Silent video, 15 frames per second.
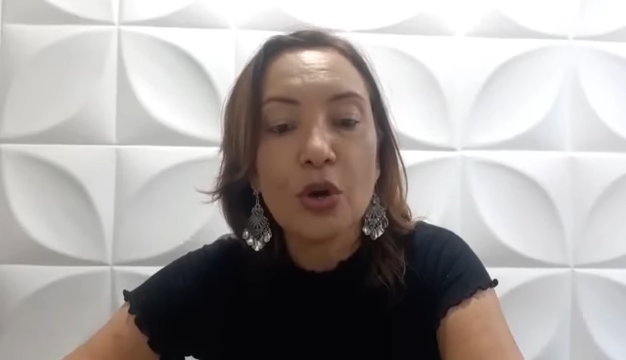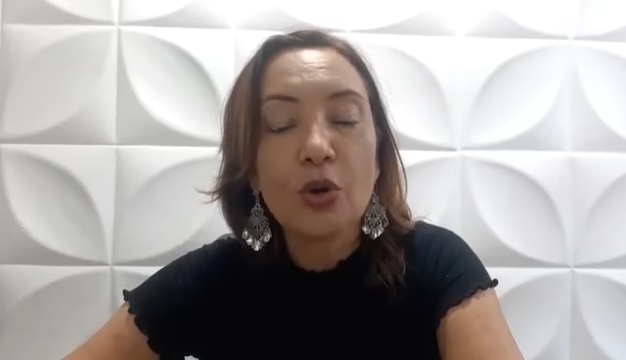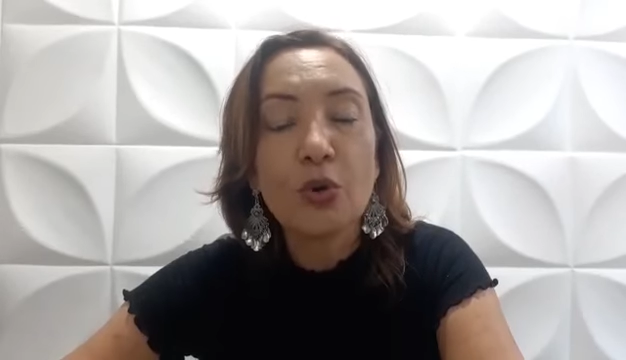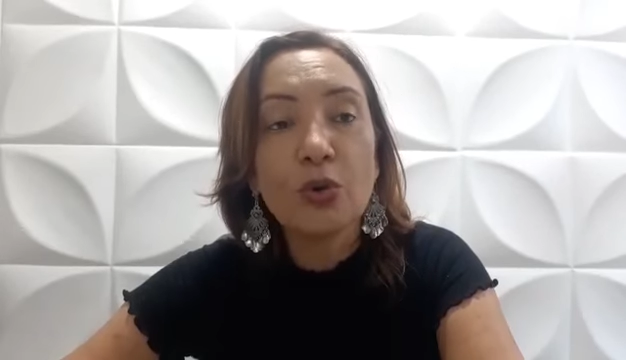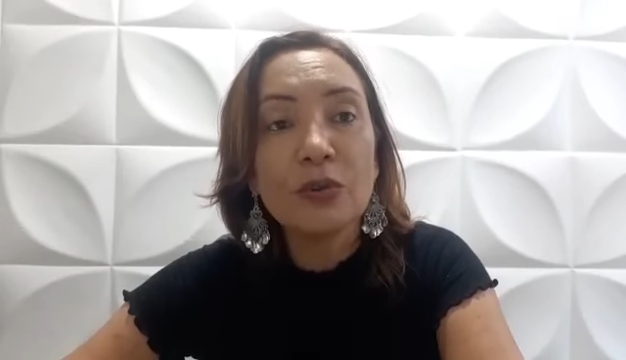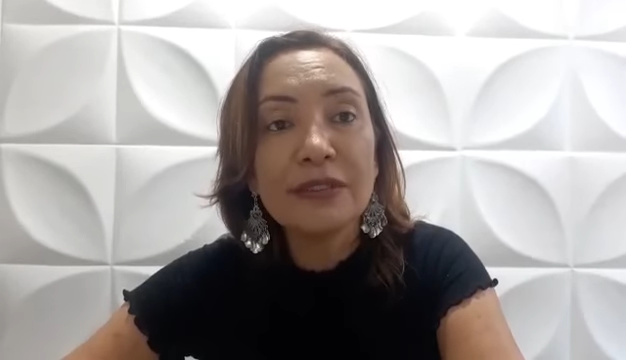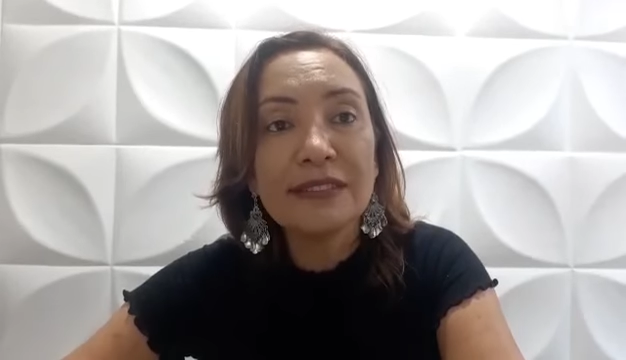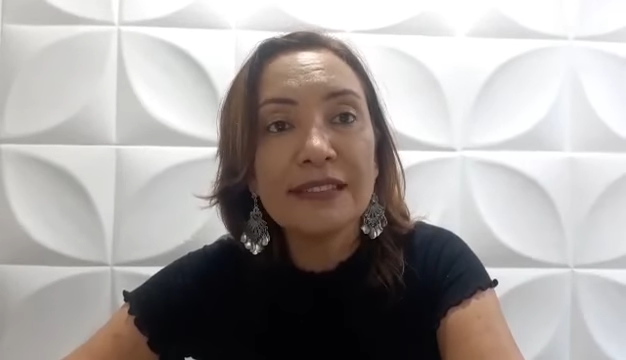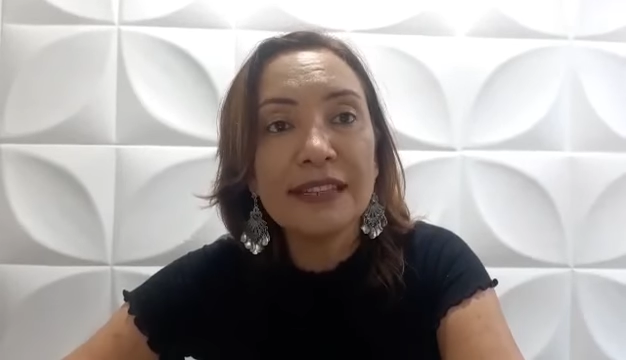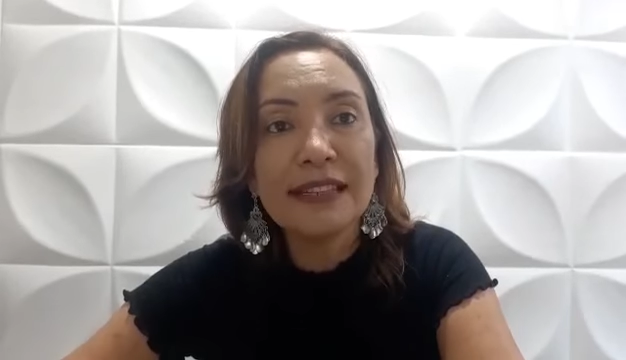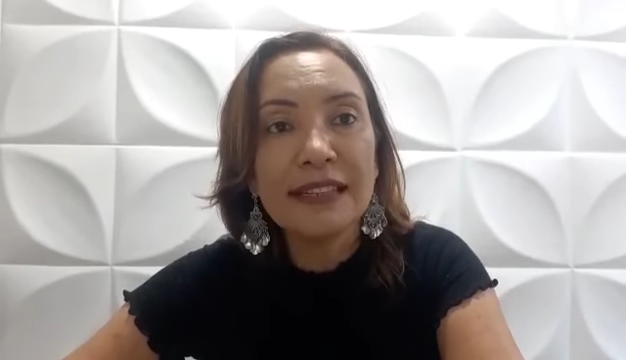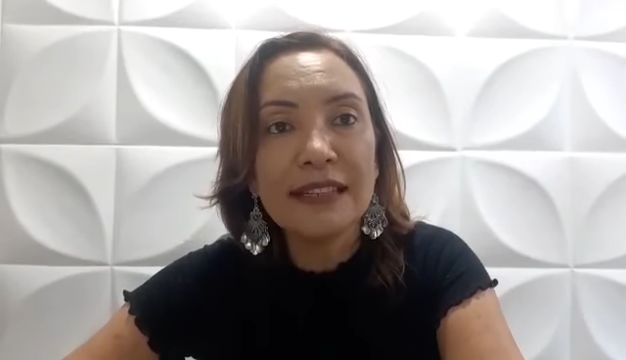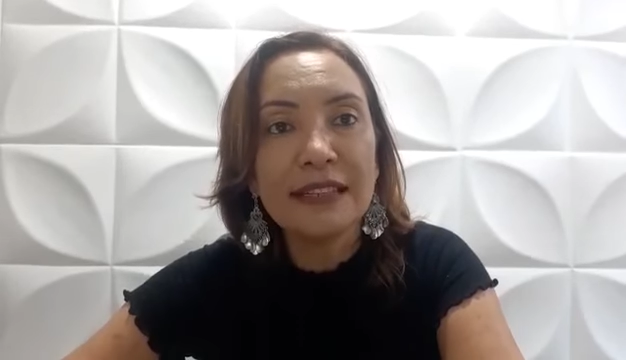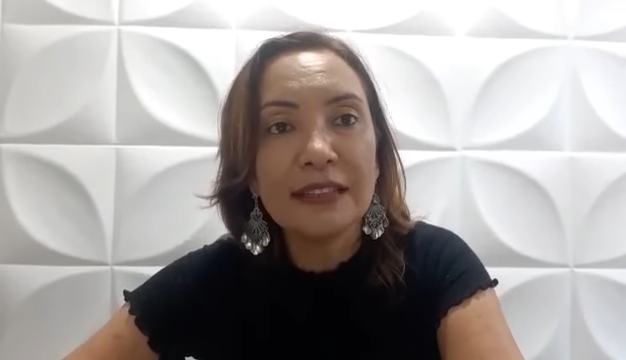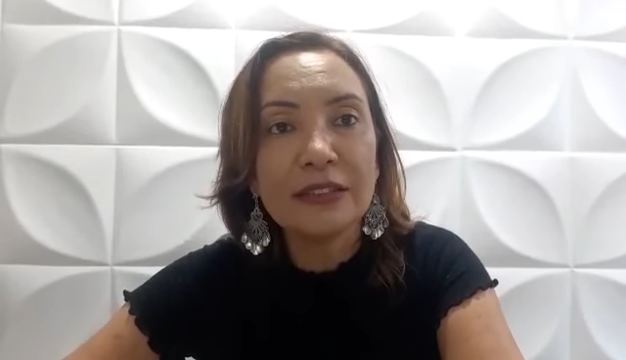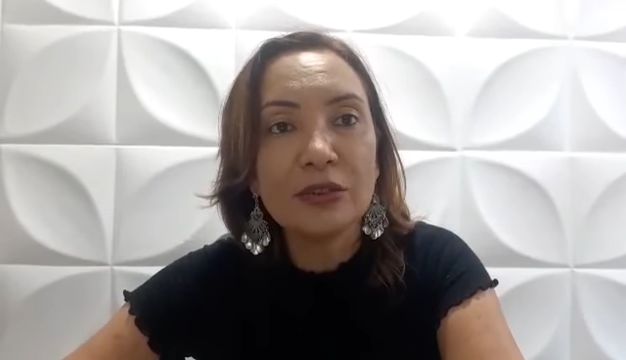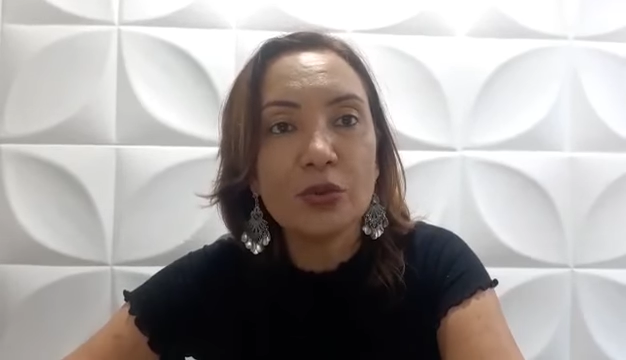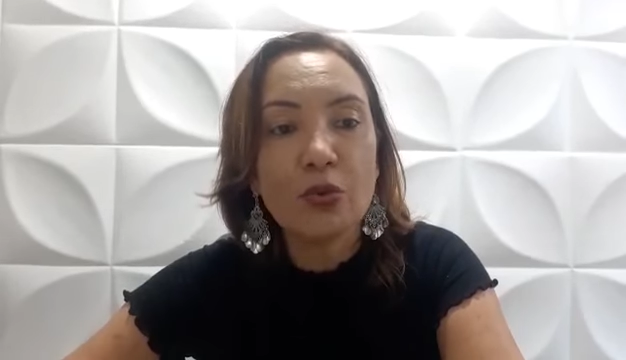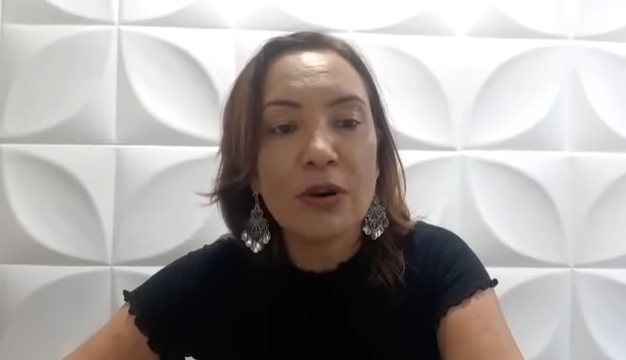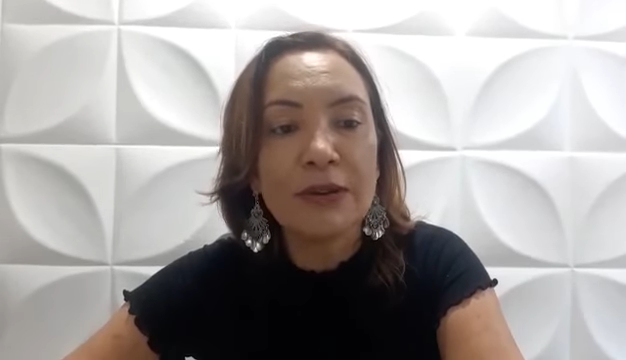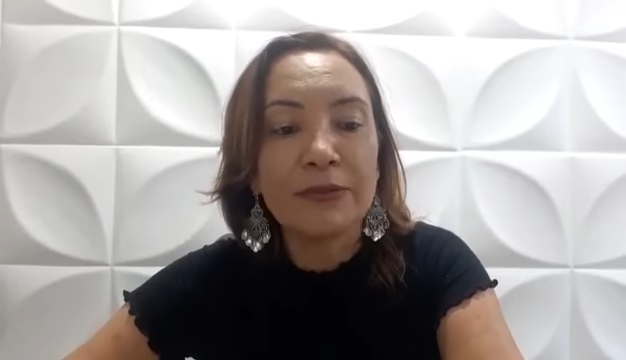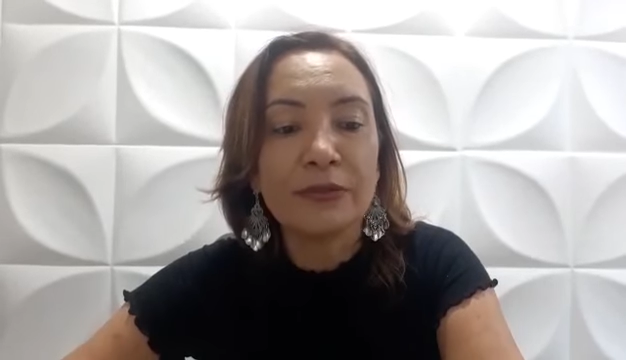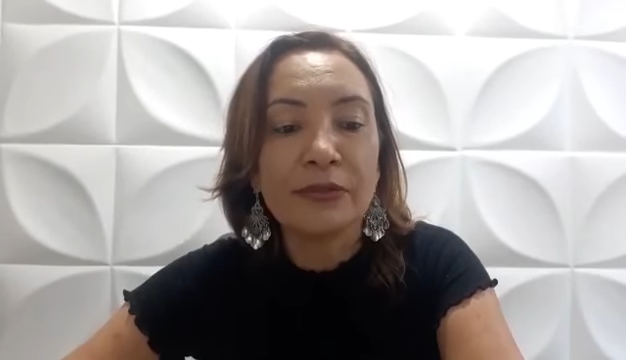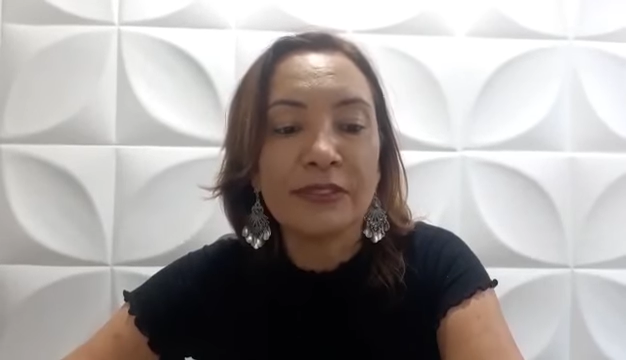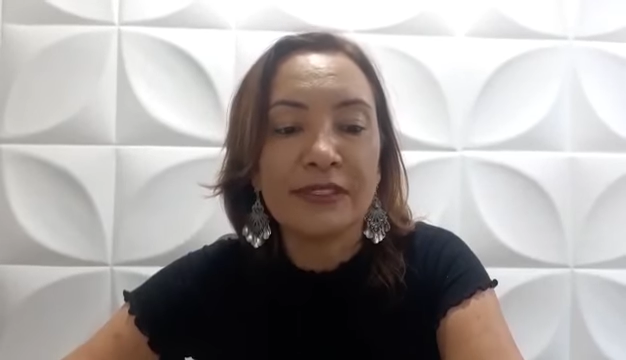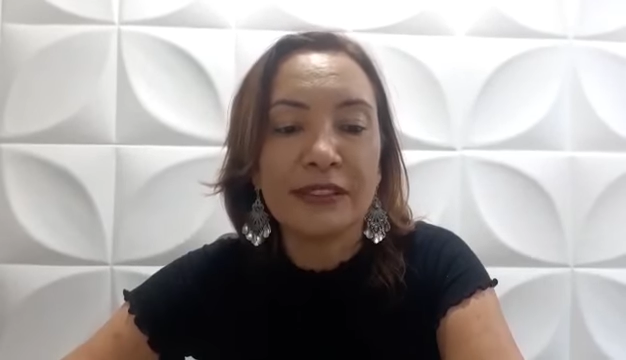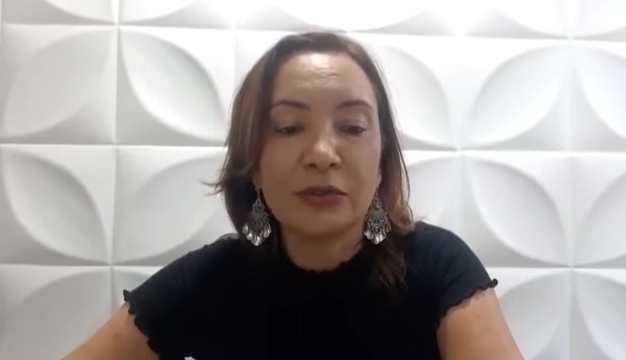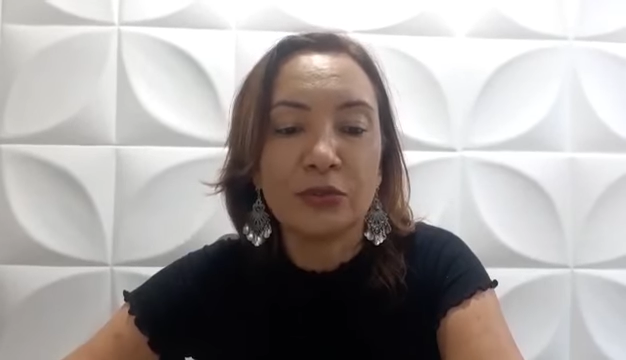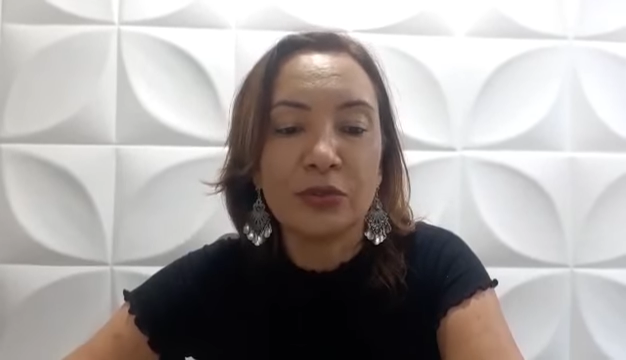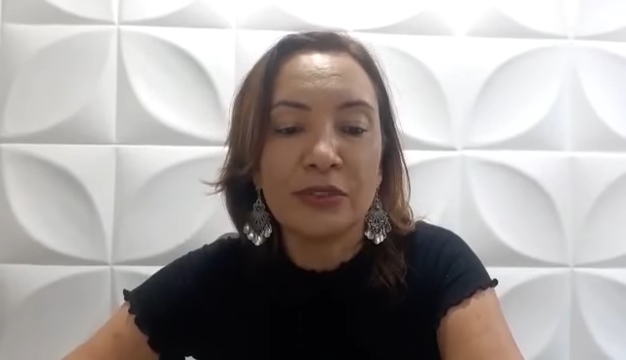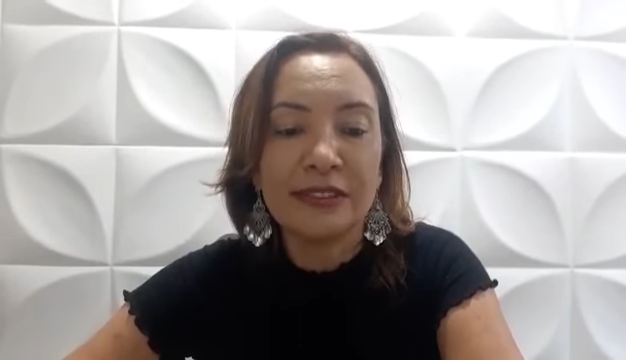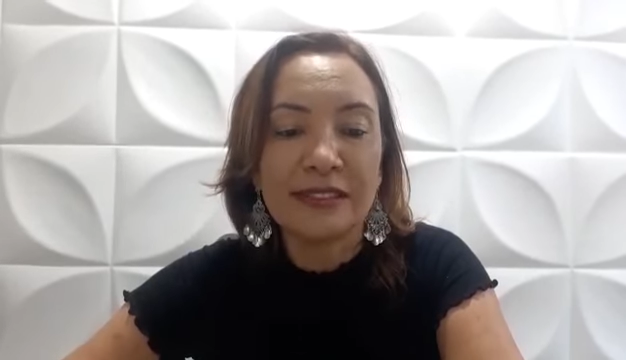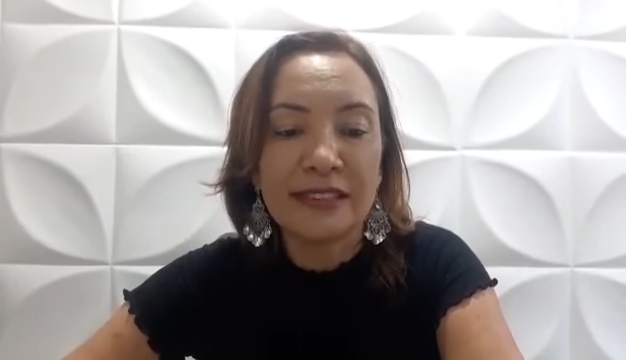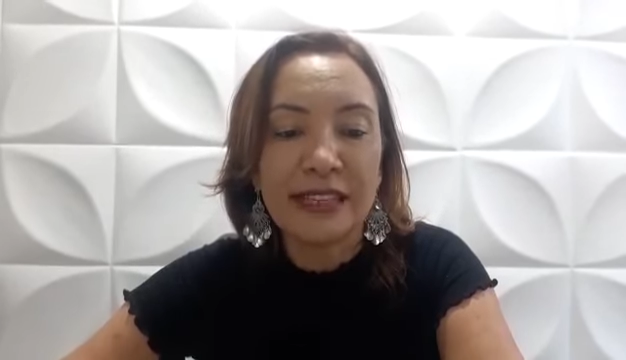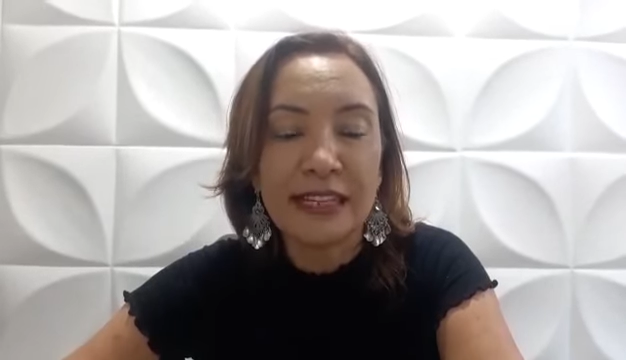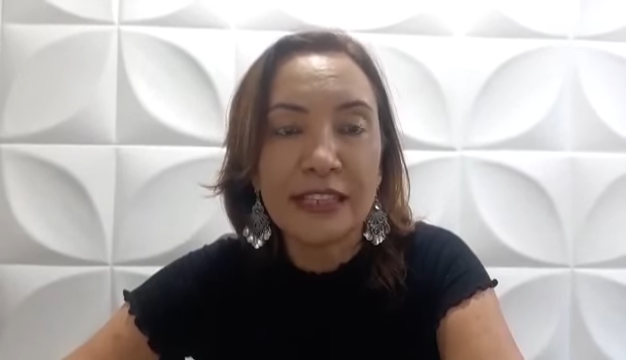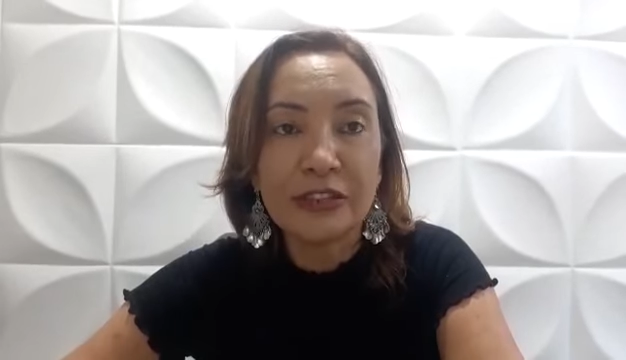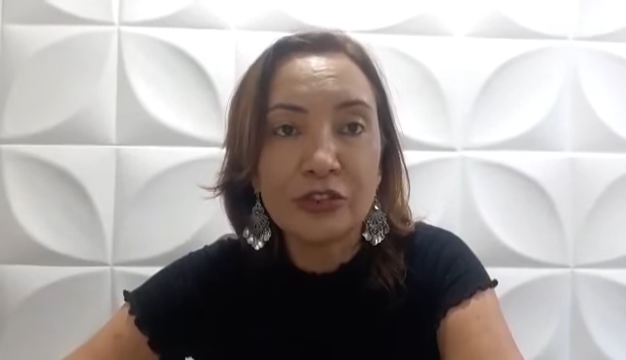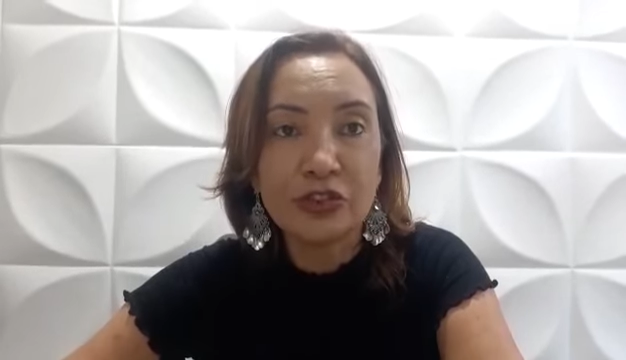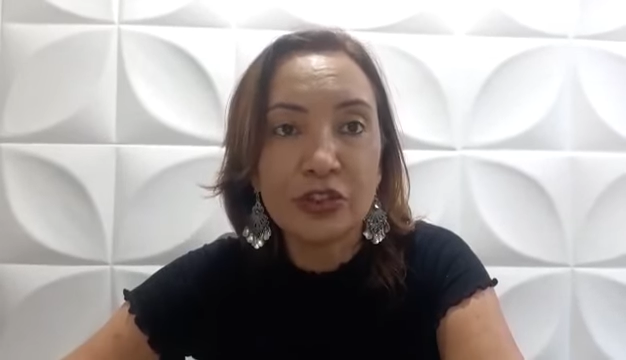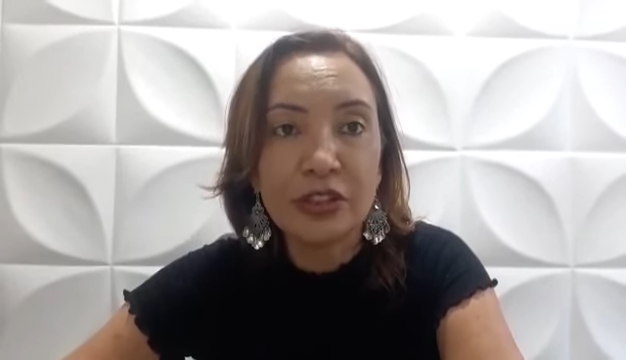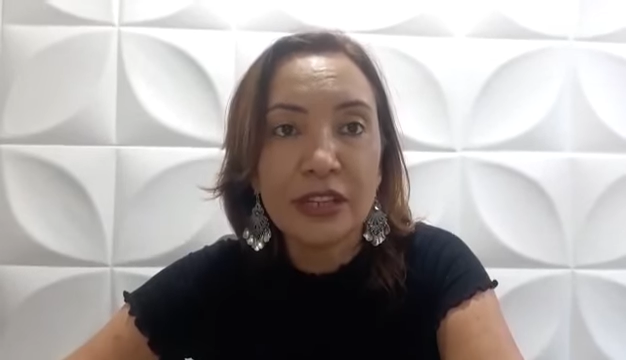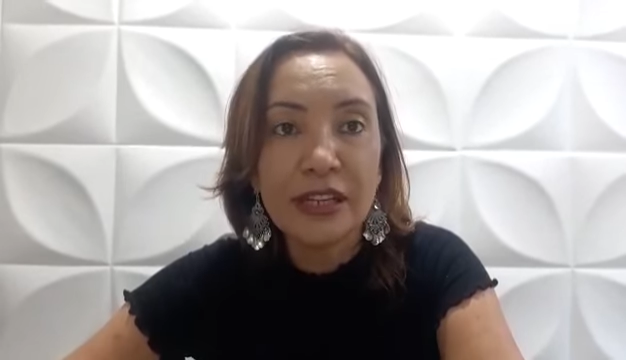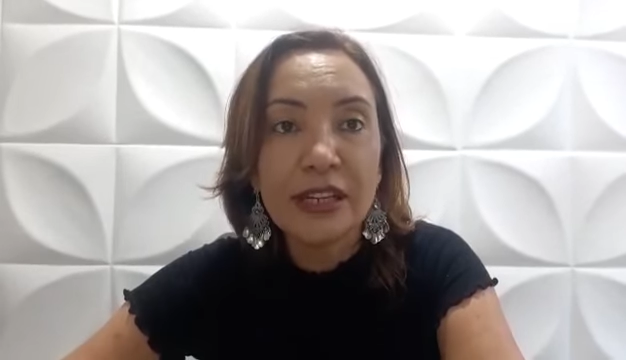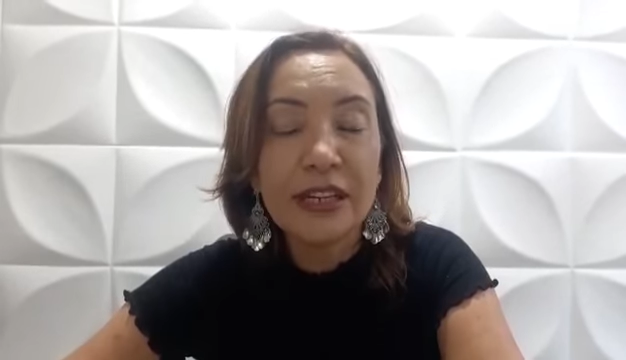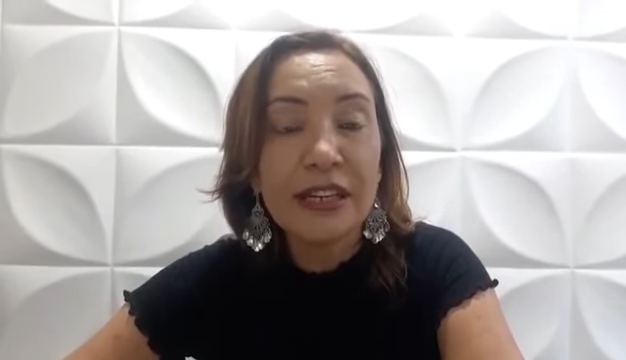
conciliando com a função docente